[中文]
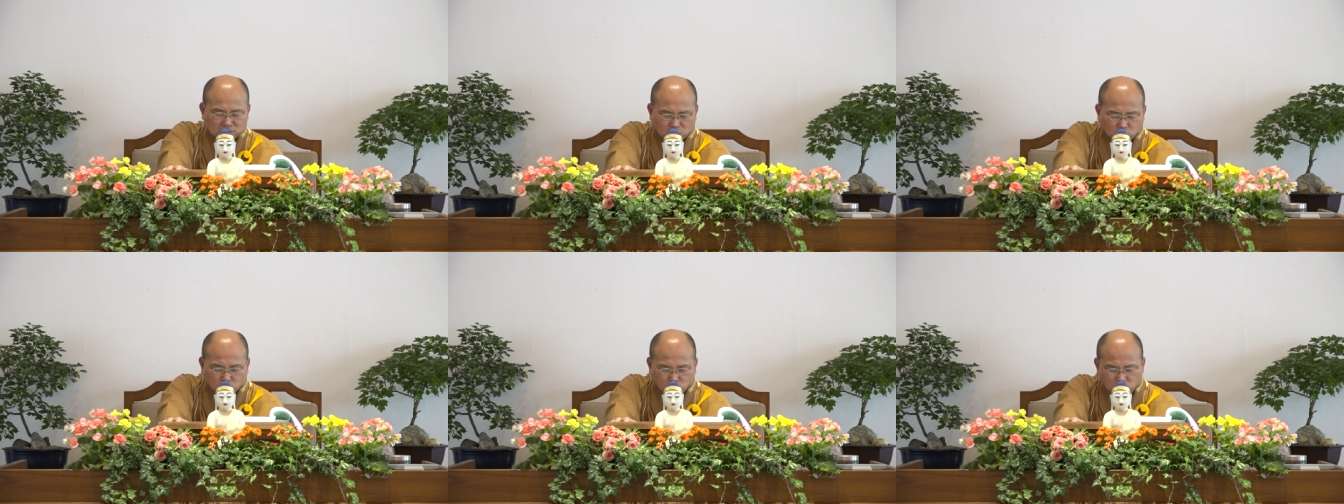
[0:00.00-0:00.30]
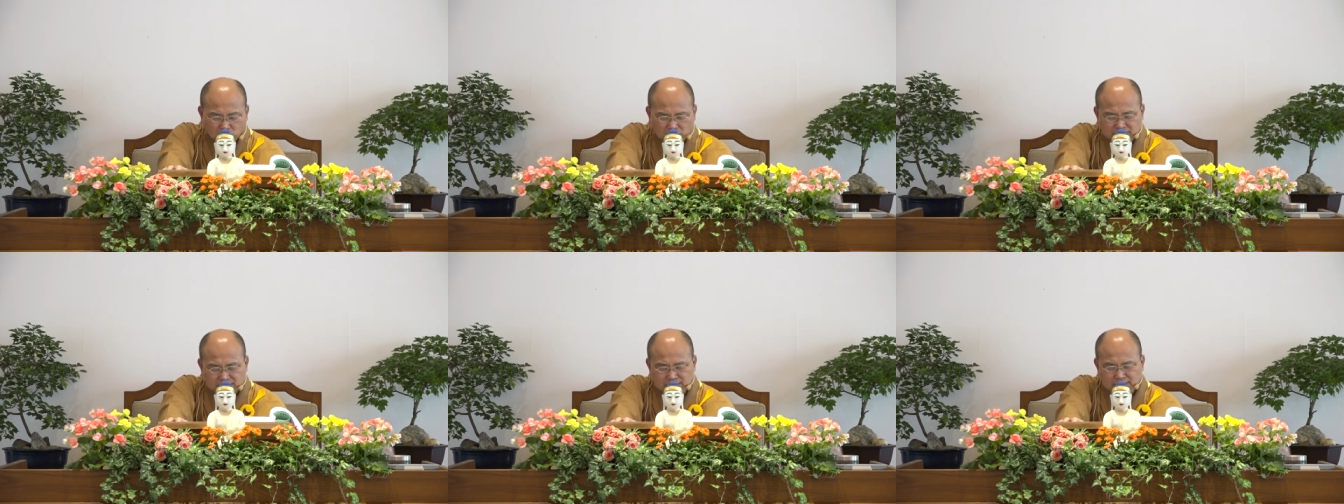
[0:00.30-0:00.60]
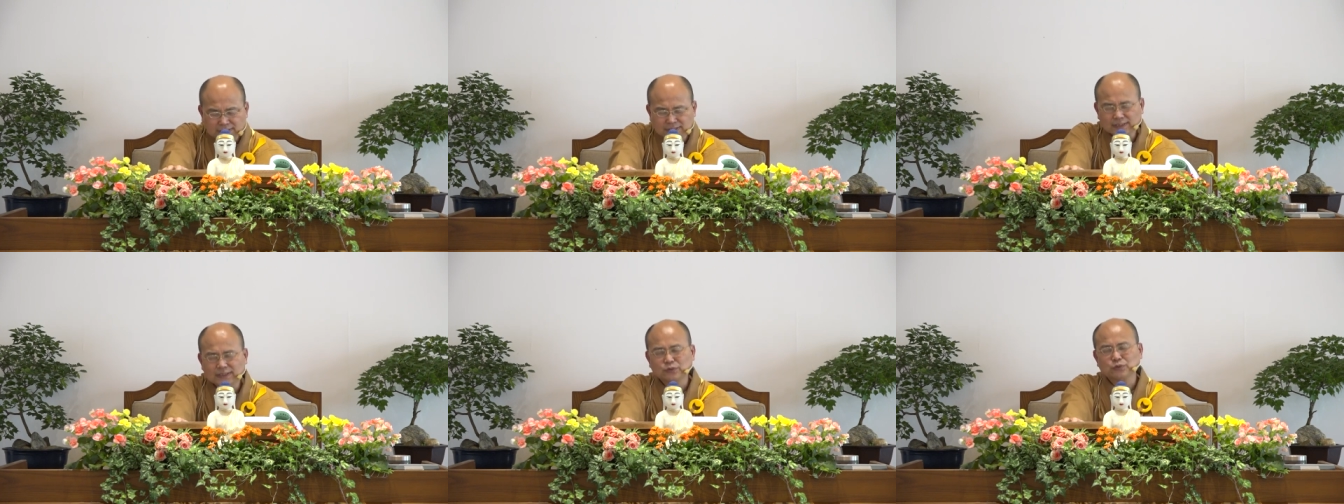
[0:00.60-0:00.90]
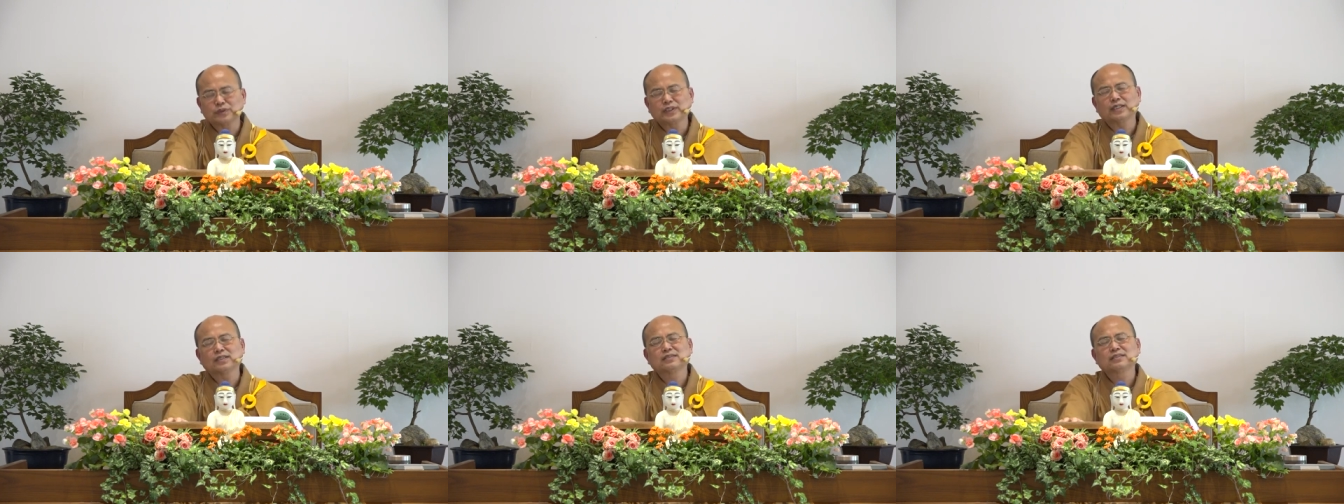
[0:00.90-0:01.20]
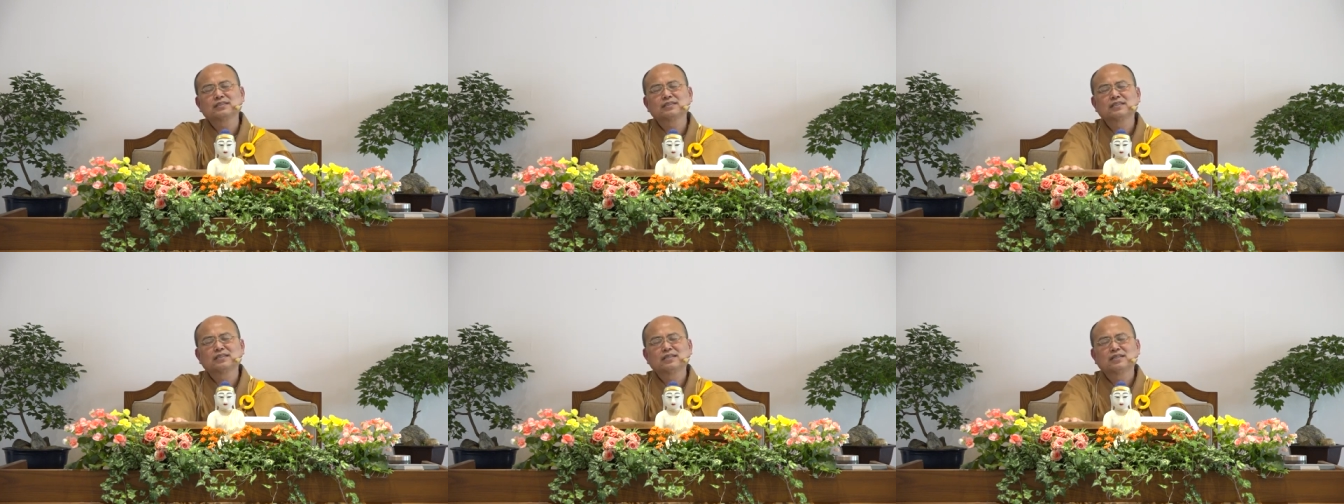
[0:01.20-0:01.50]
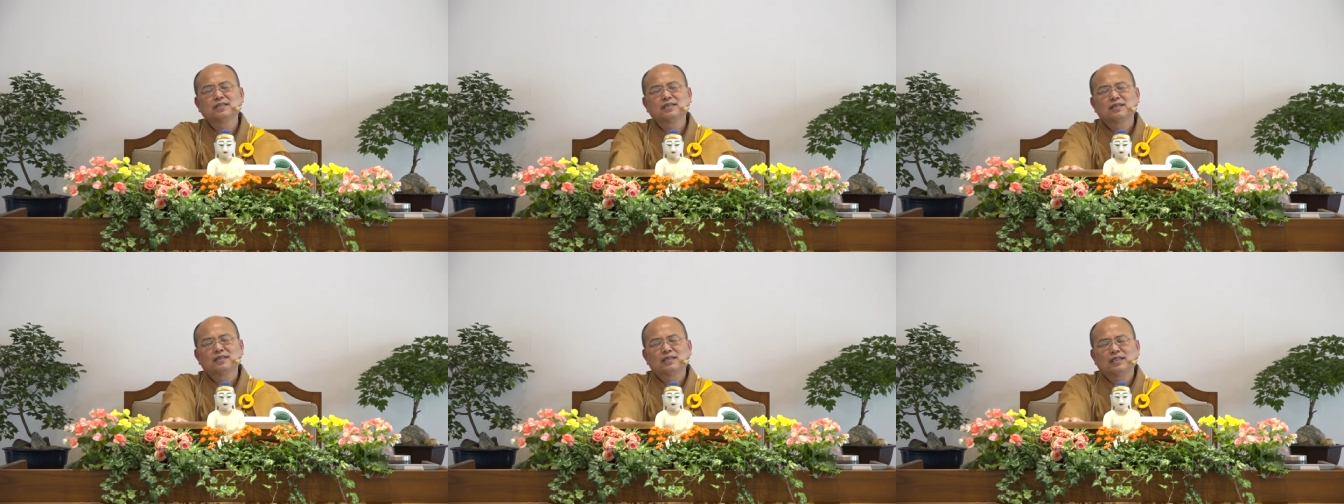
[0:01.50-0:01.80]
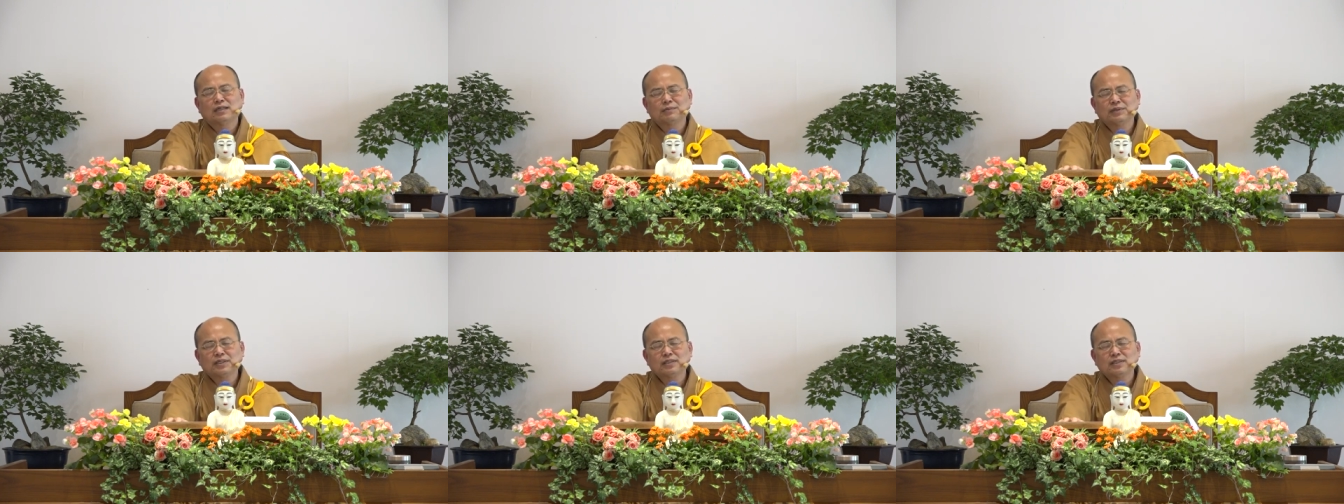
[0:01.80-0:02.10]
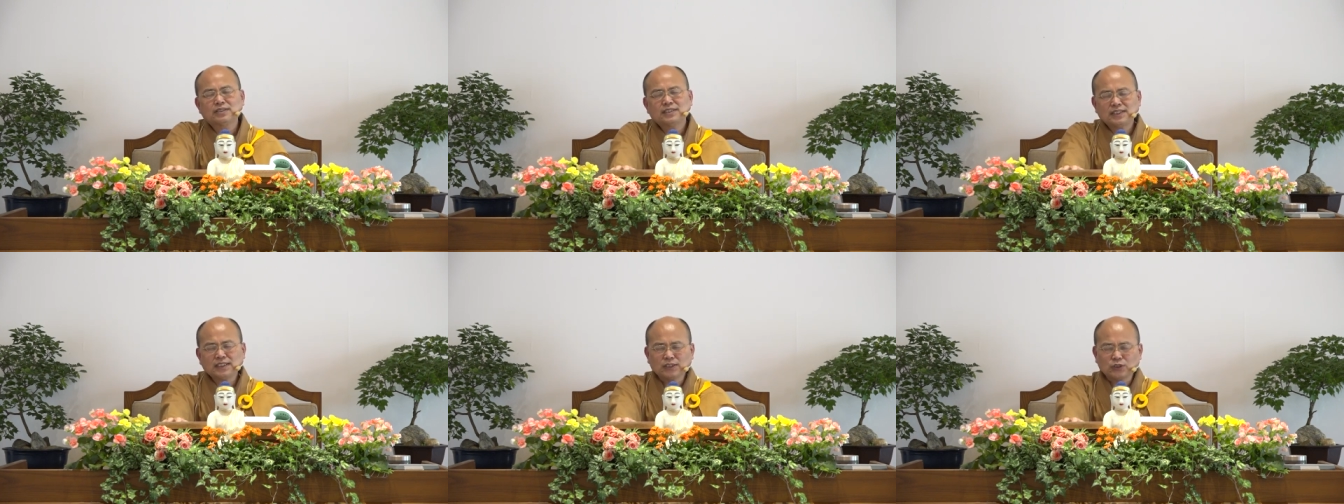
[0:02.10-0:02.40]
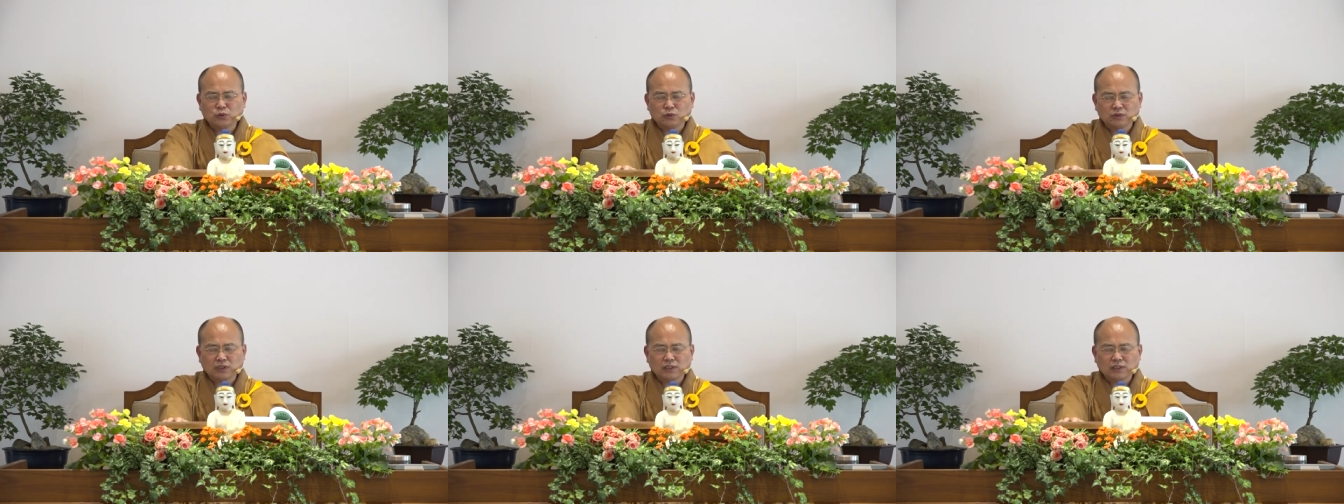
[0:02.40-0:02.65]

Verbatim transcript: 我是自主的。那么自主